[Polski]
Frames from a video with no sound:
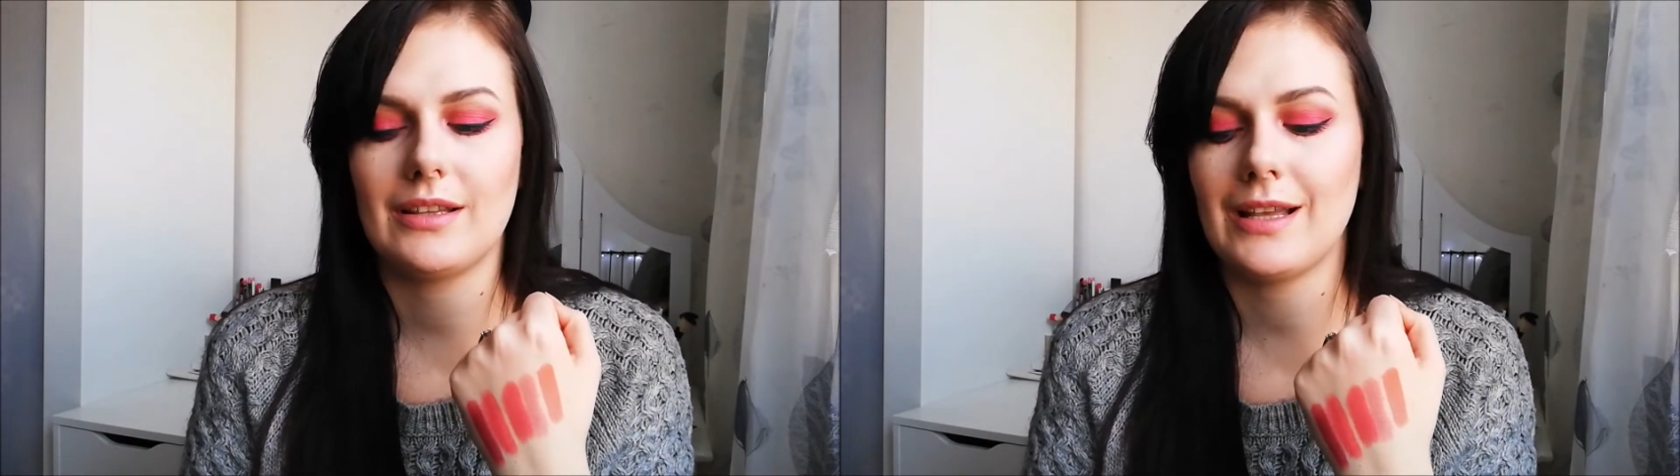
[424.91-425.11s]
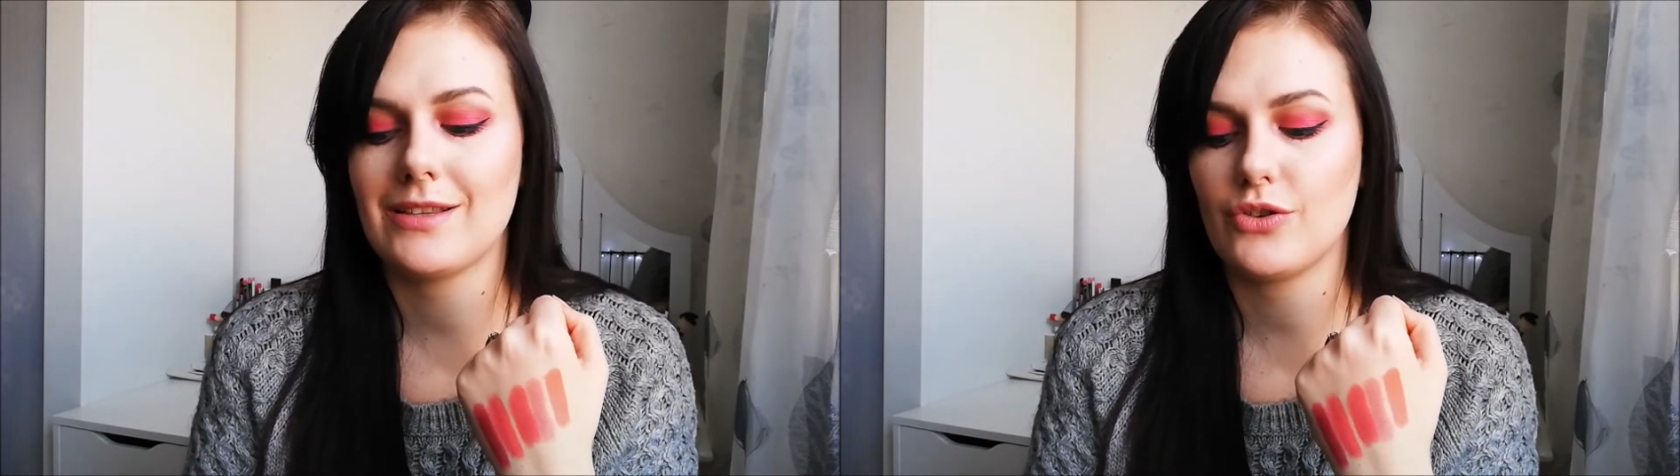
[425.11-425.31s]

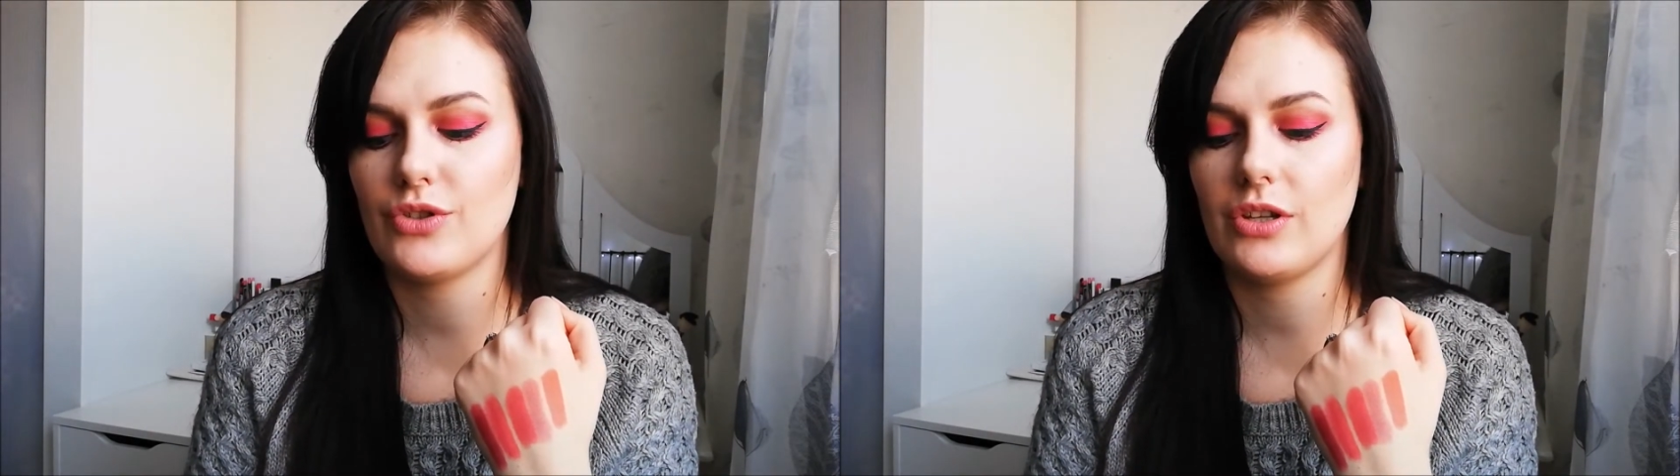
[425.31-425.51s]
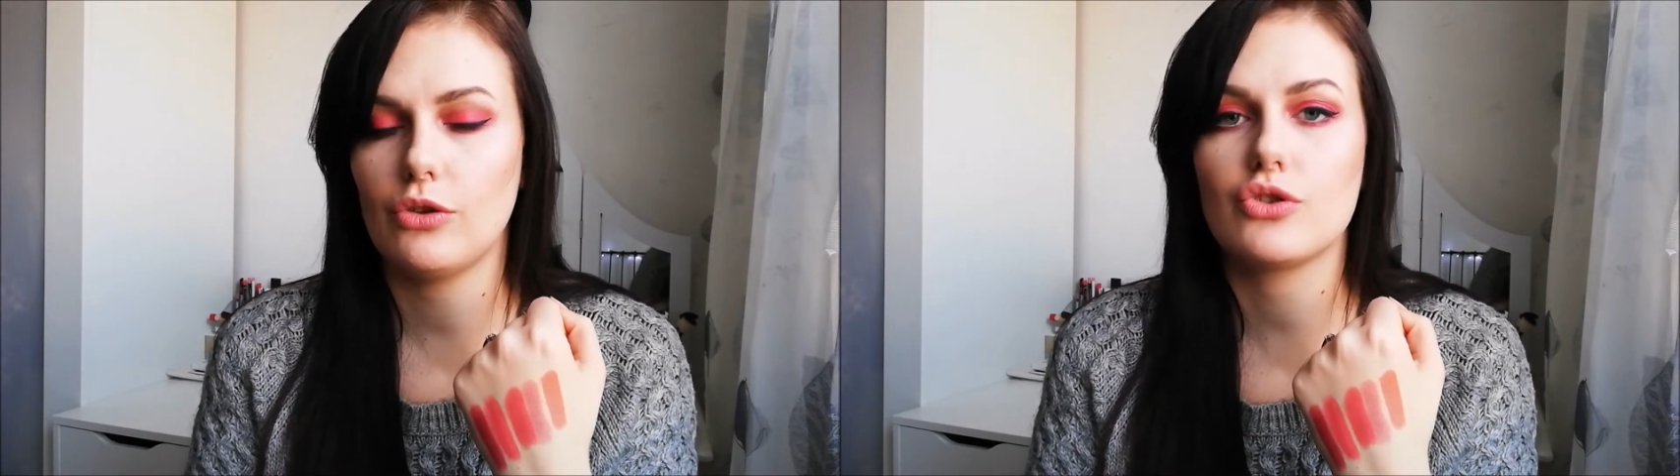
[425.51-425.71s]
na co
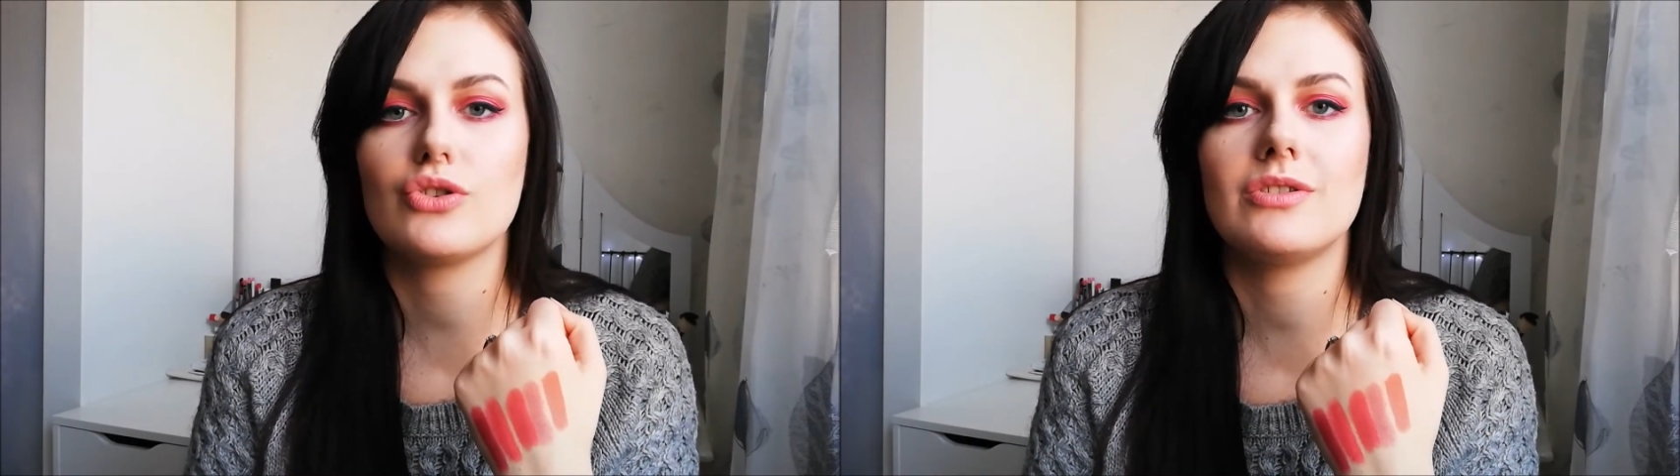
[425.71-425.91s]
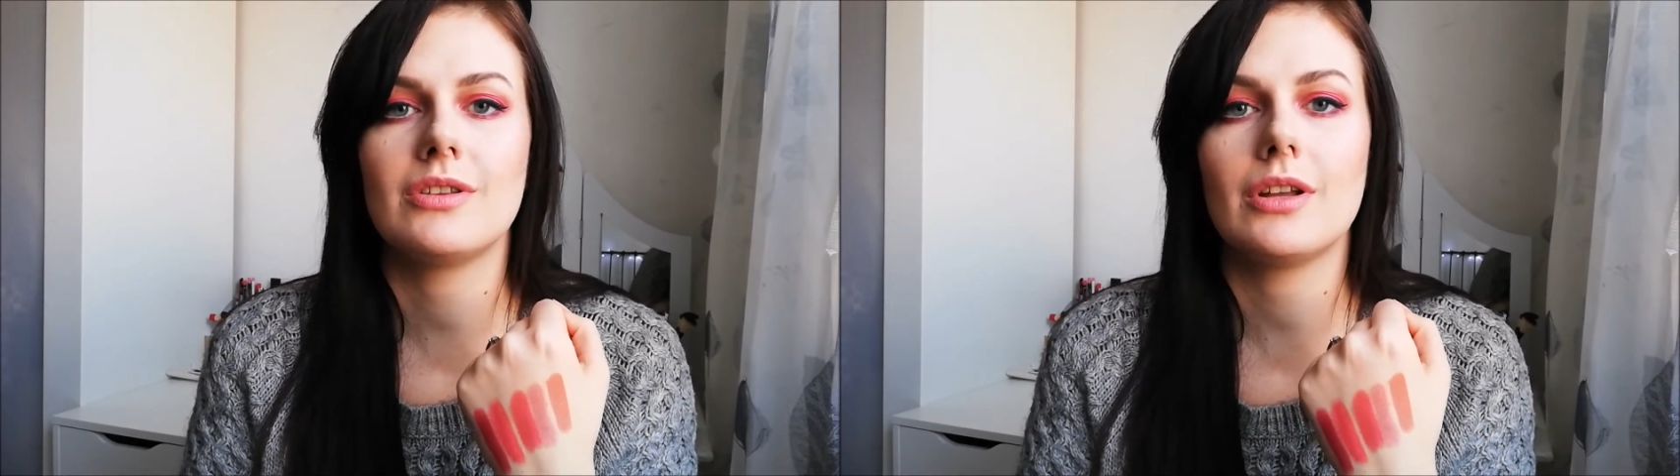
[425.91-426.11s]
dzień do
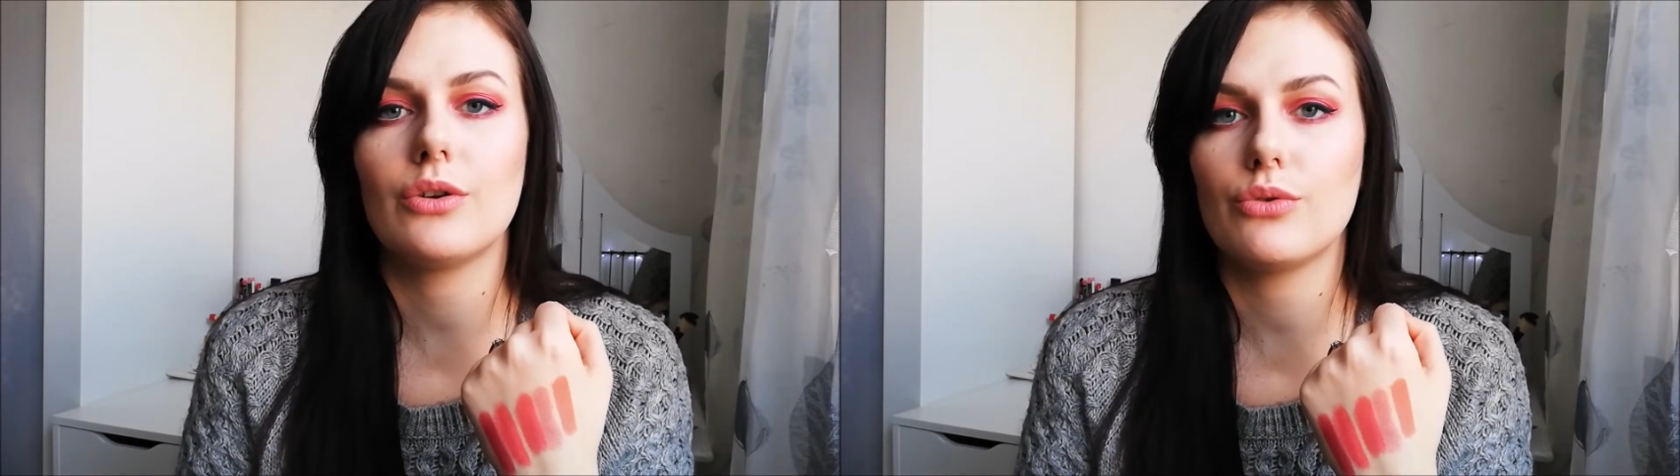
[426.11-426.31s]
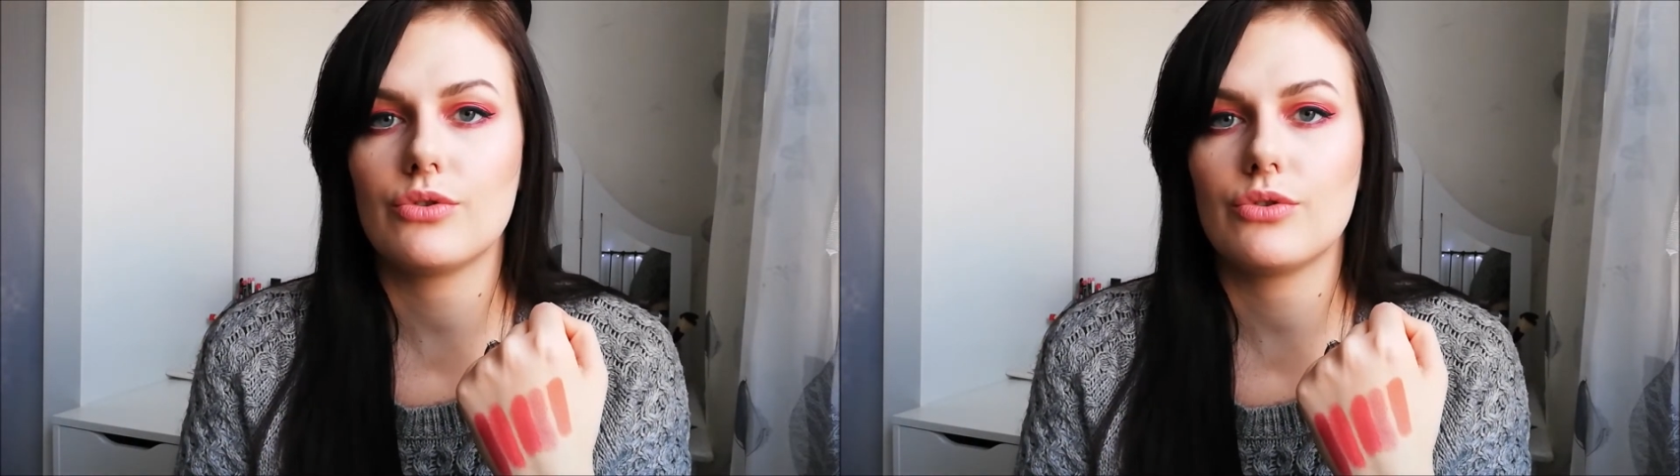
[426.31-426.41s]
codziennego